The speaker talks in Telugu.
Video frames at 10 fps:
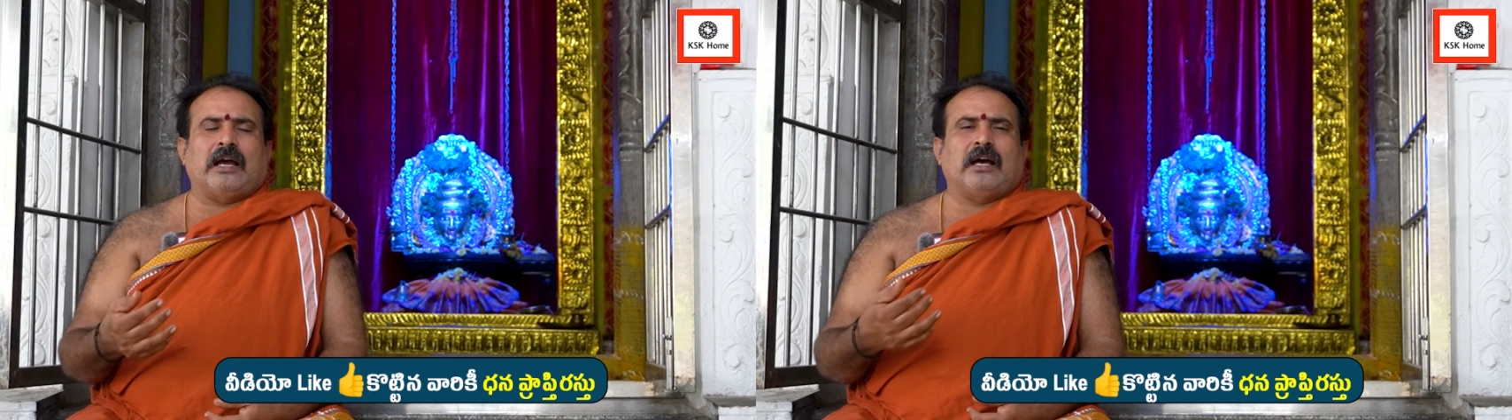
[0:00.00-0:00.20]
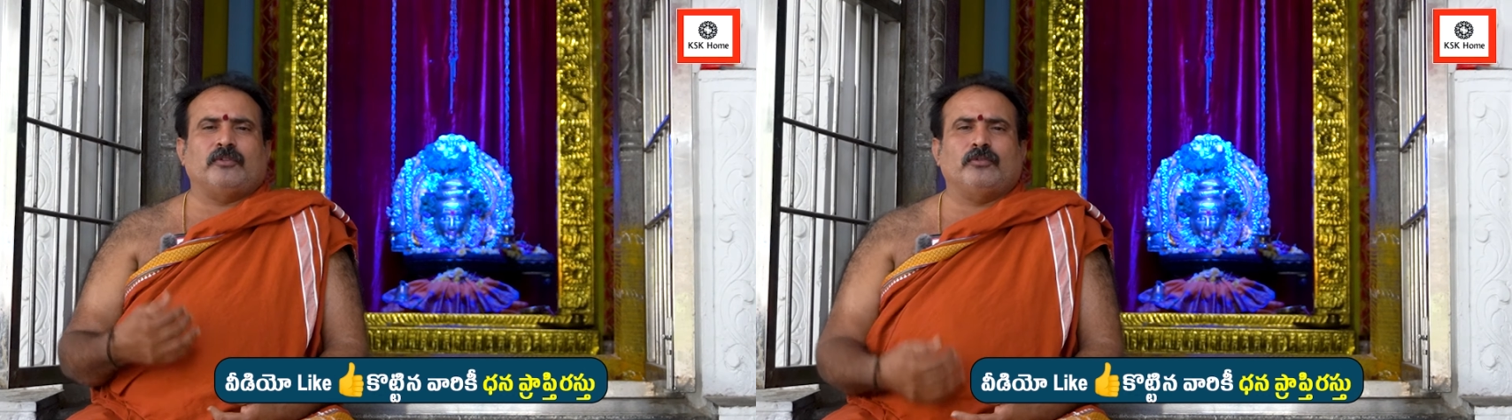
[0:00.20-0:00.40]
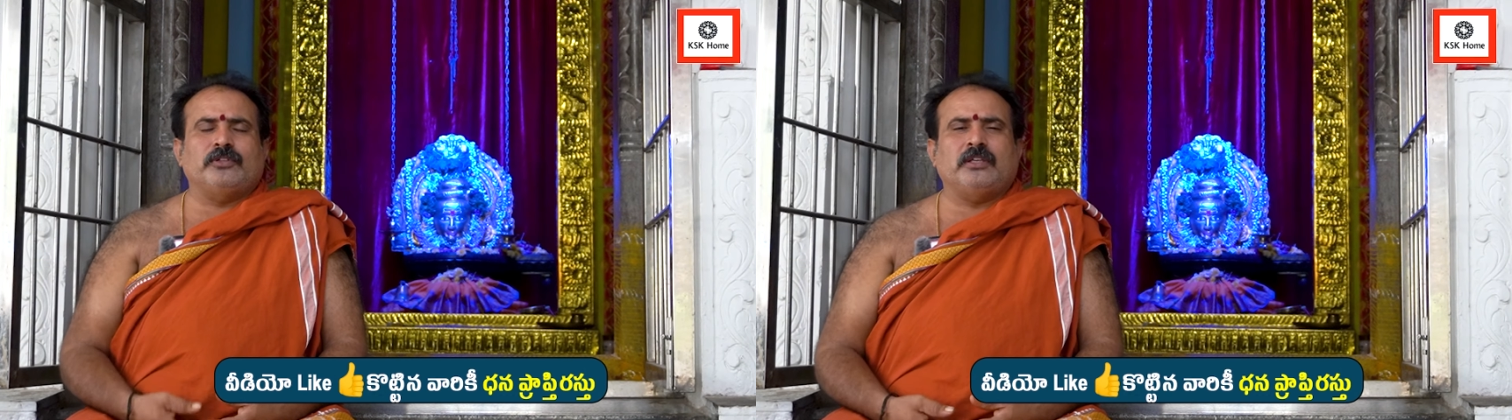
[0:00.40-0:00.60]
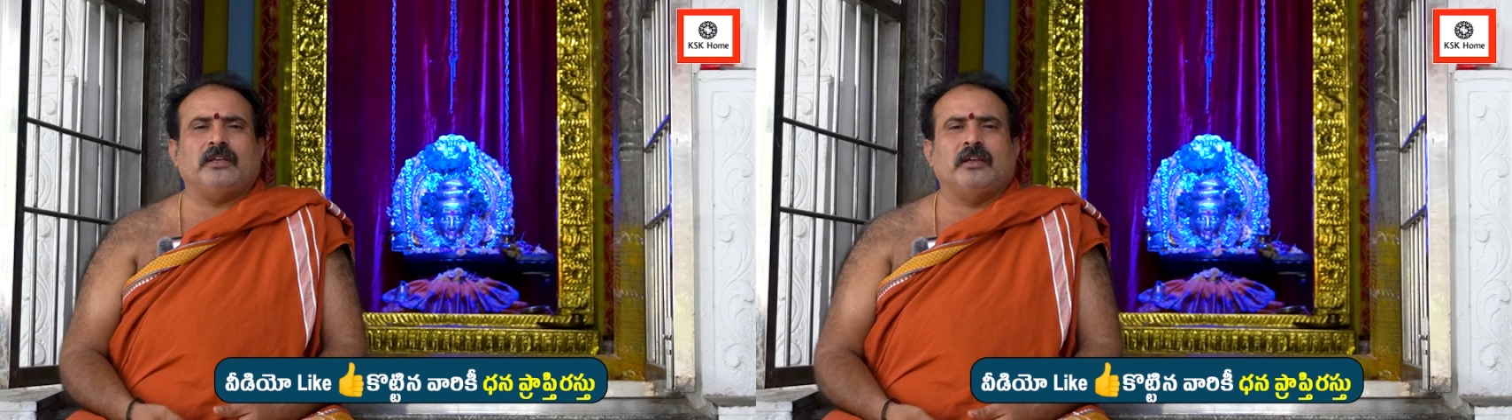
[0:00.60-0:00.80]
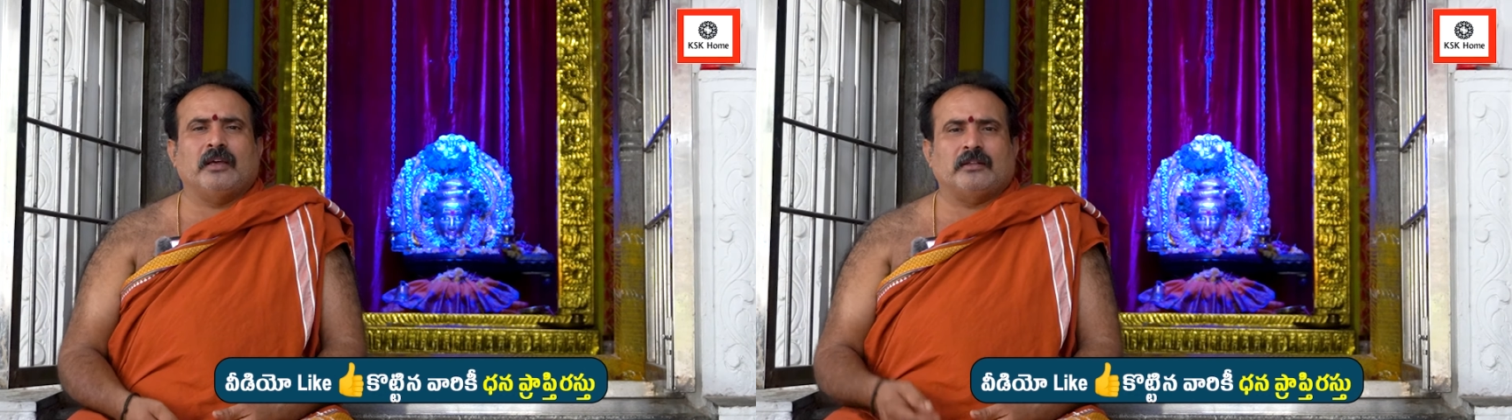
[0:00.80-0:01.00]
ఆ చూసి
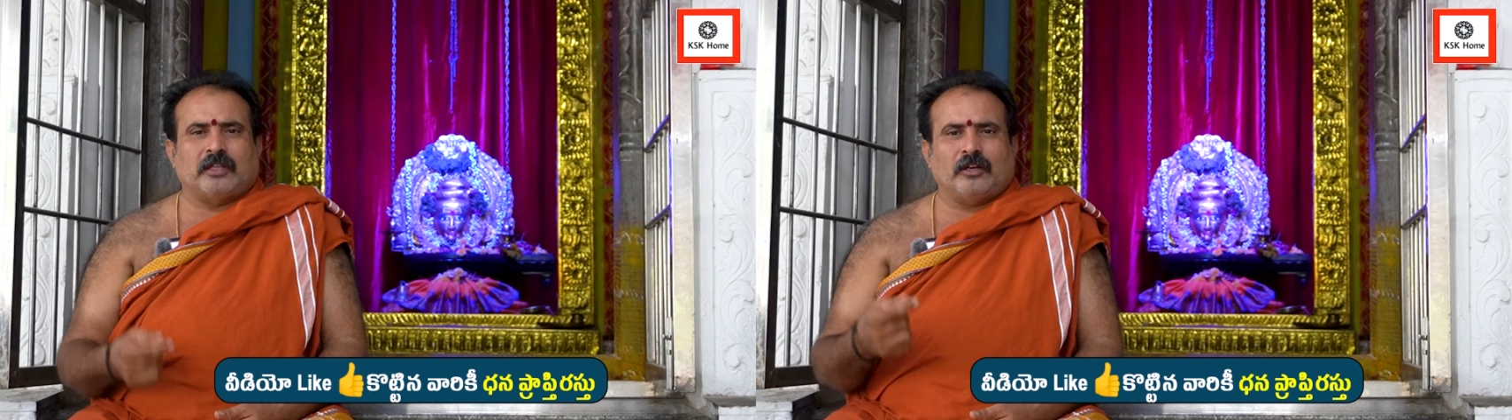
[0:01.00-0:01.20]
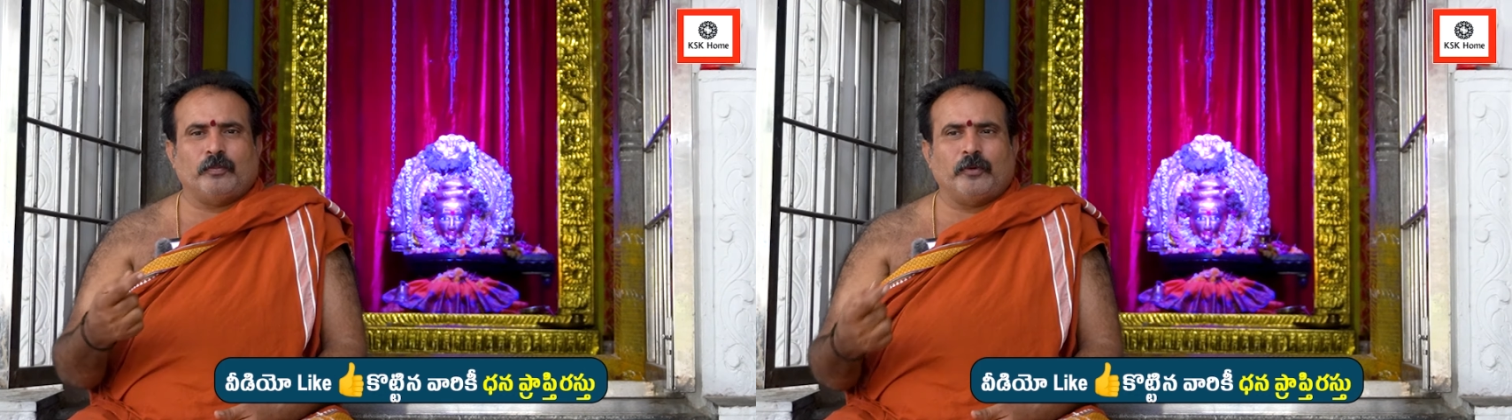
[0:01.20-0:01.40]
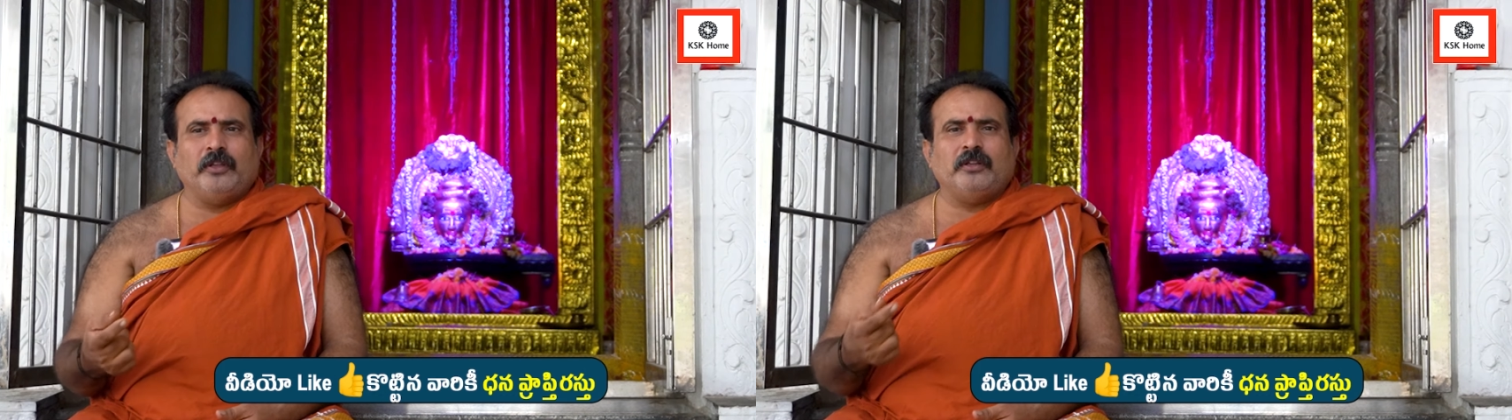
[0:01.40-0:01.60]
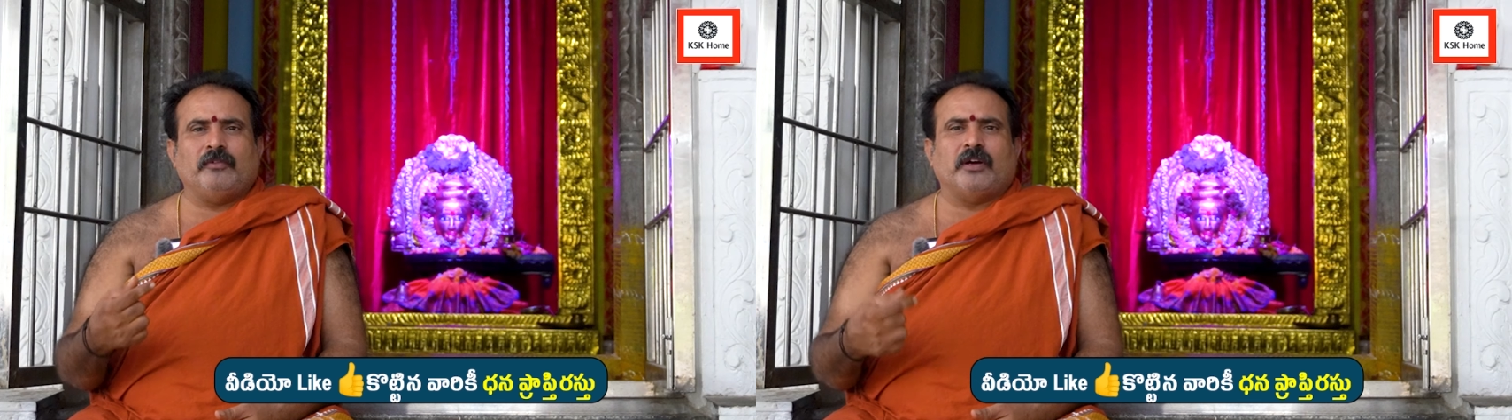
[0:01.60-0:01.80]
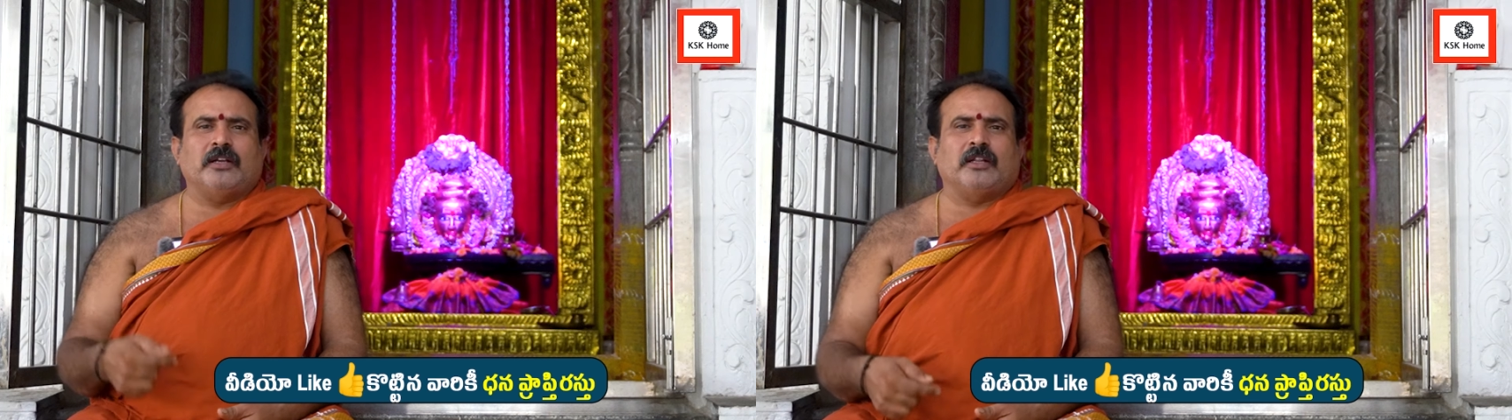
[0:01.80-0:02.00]
తను పోయింది
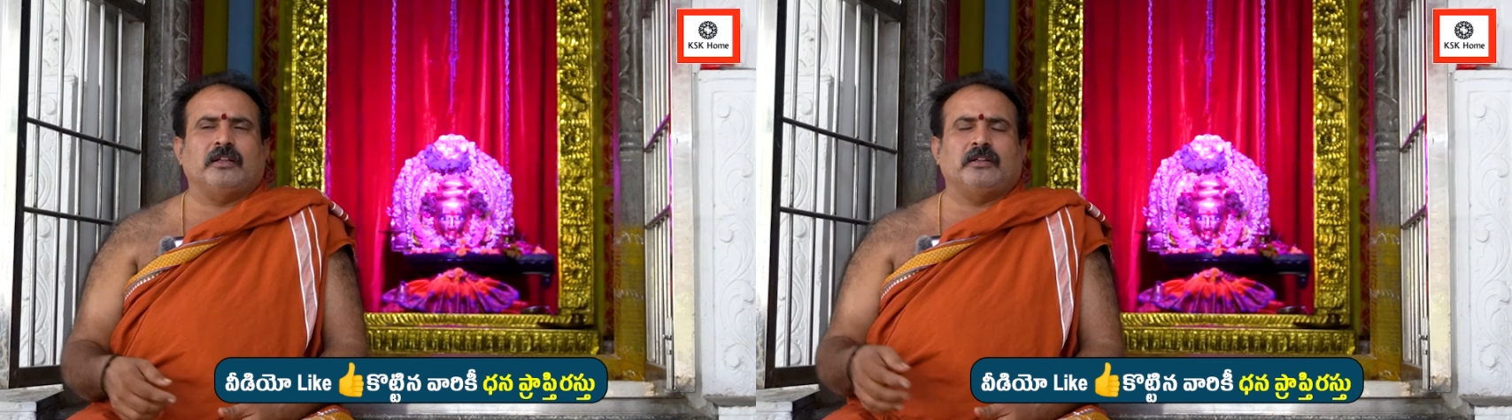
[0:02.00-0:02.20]
ఒకటి